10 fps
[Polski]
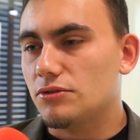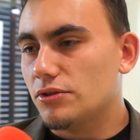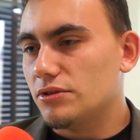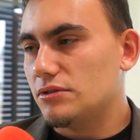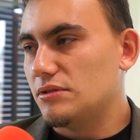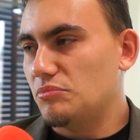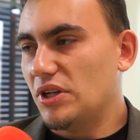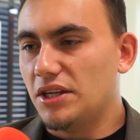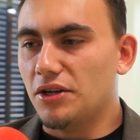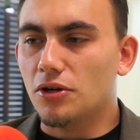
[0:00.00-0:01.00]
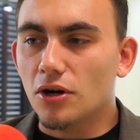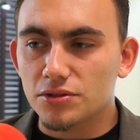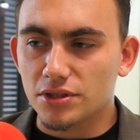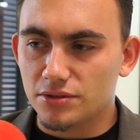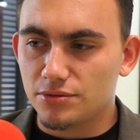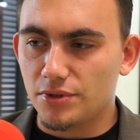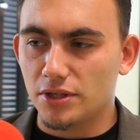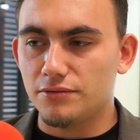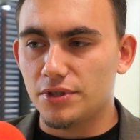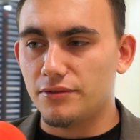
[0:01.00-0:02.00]
to jest taki korzeń, z
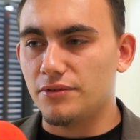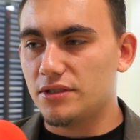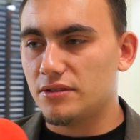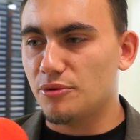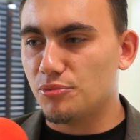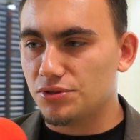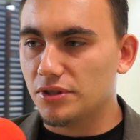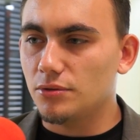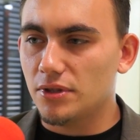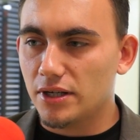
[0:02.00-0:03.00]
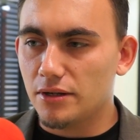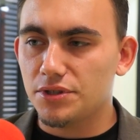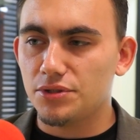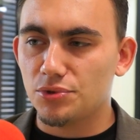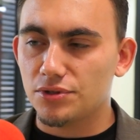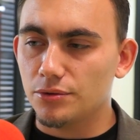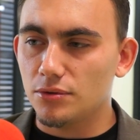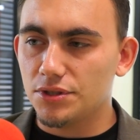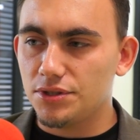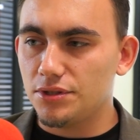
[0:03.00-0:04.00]
którego wyrastają poszczególne gałęzie,
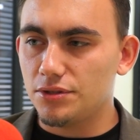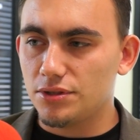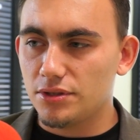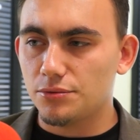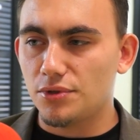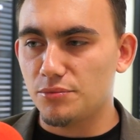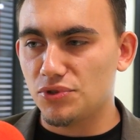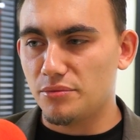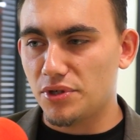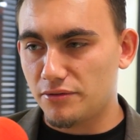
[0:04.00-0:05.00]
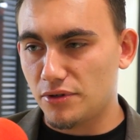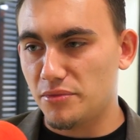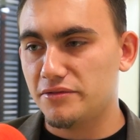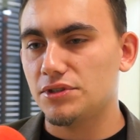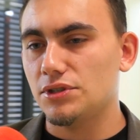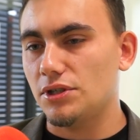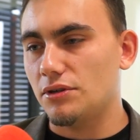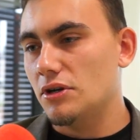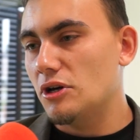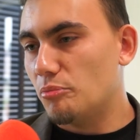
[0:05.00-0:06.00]
poszczególne dziedziny życia, które możemy reformować i
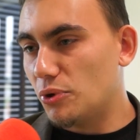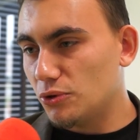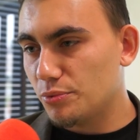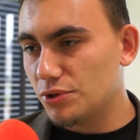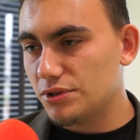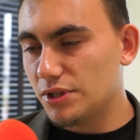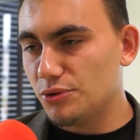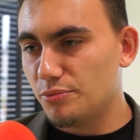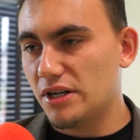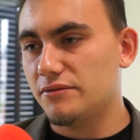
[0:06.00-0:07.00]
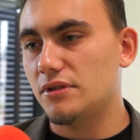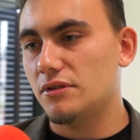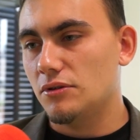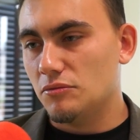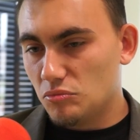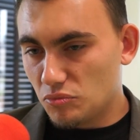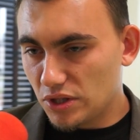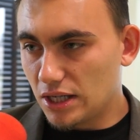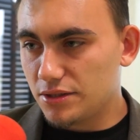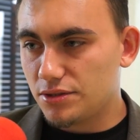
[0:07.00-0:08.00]
po uproszczeniu prawa
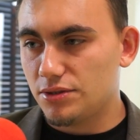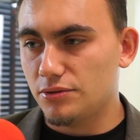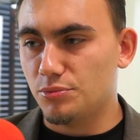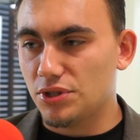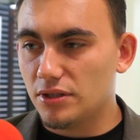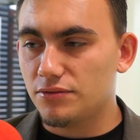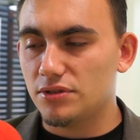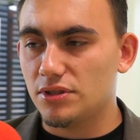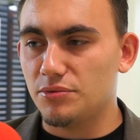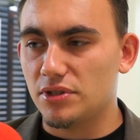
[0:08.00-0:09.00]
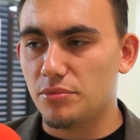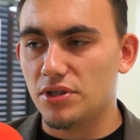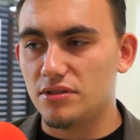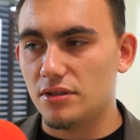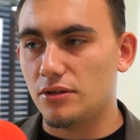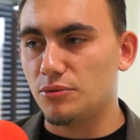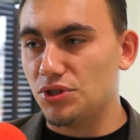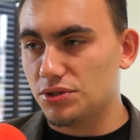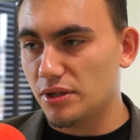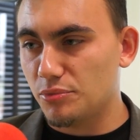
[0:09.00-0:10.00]
należy się przede wszystkim zabrać za
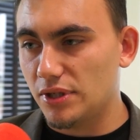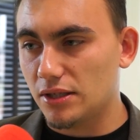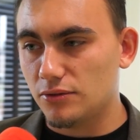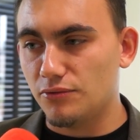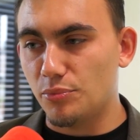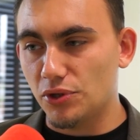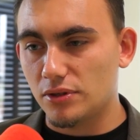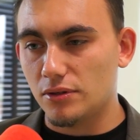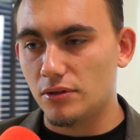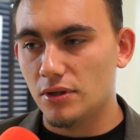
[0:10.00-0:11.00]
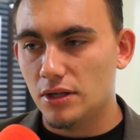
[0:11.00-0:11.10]
obniżkę podatków po to,